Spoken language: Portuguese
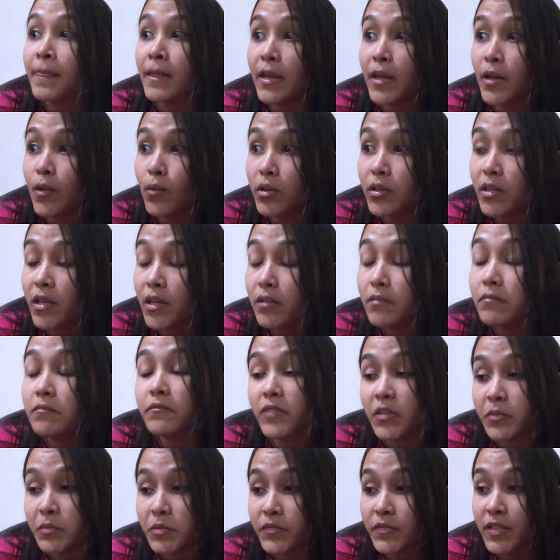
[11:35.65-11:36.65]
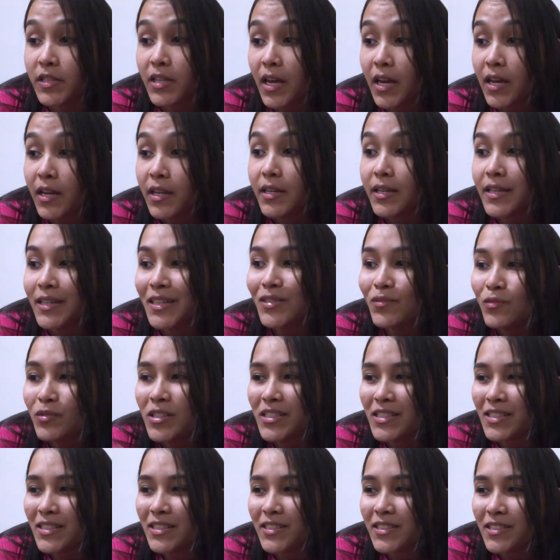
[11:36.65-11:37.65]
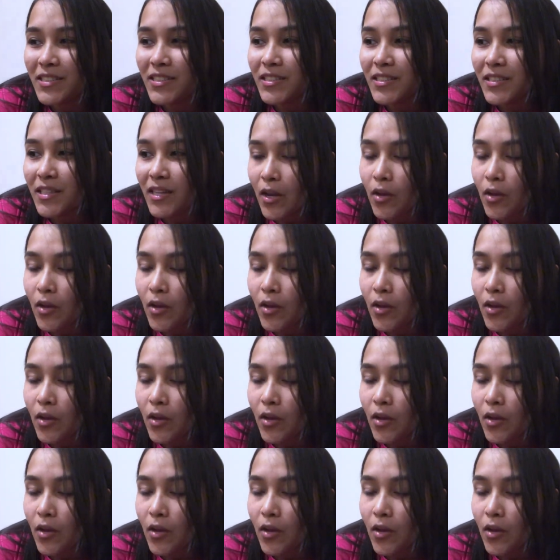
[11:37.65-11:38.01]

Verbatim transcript: Eu, ok, vamos ficar. E no dia seguinte,